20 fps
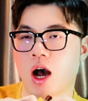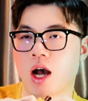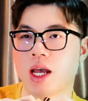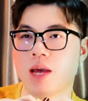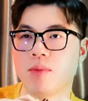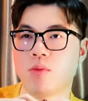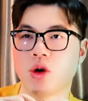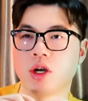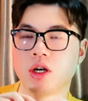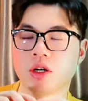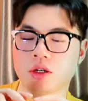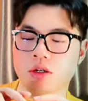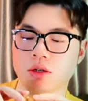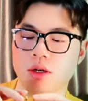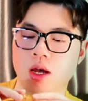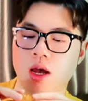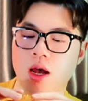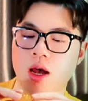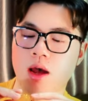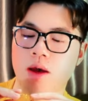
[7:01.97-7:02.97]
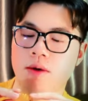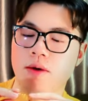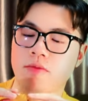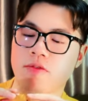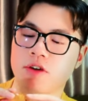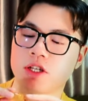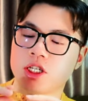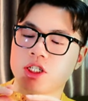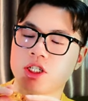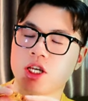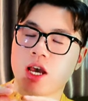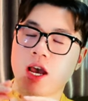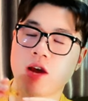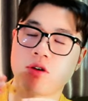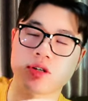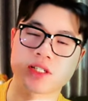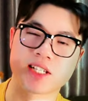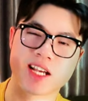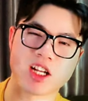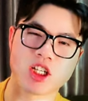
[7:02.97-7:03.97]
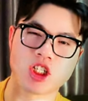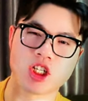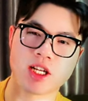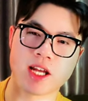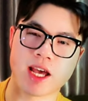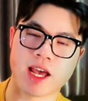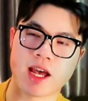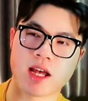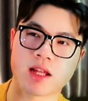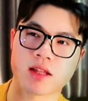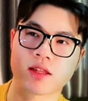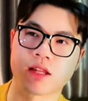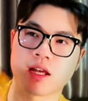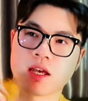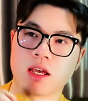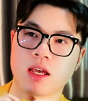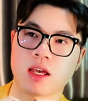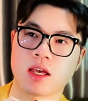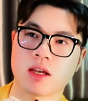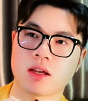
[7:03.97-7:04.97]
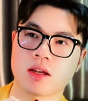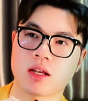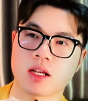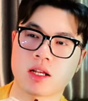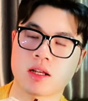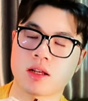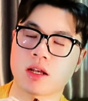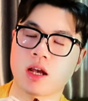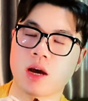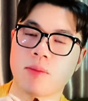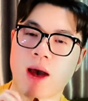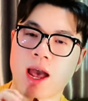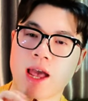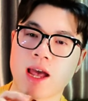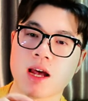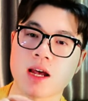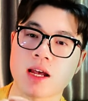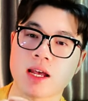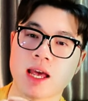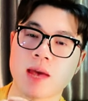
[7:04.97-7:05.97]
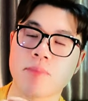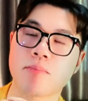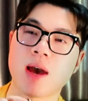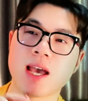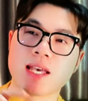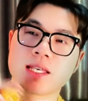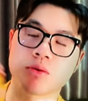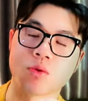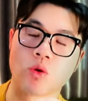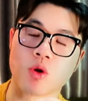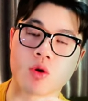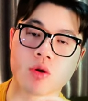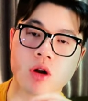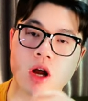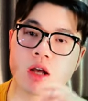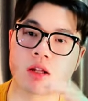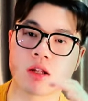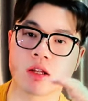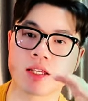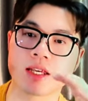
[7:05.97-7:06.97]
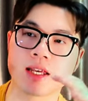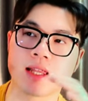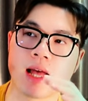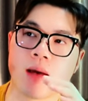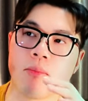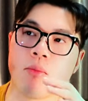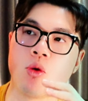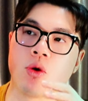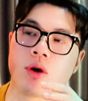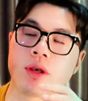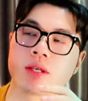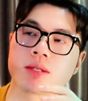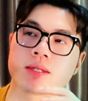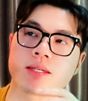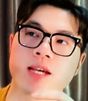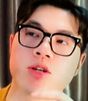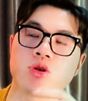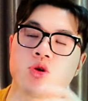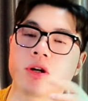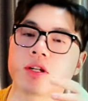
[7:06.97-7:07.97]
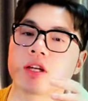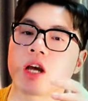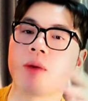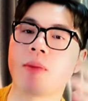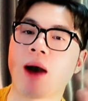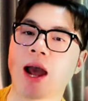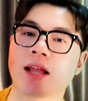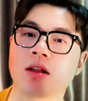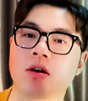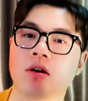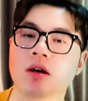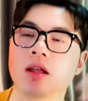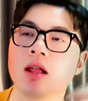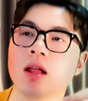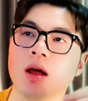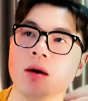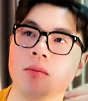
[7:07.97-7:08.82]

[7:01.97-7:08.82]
ở cái mùi hương Versace Eros Energy này thì cơ bản cái base mùi của nó chỉ là mùi citrus cơ bản thôi.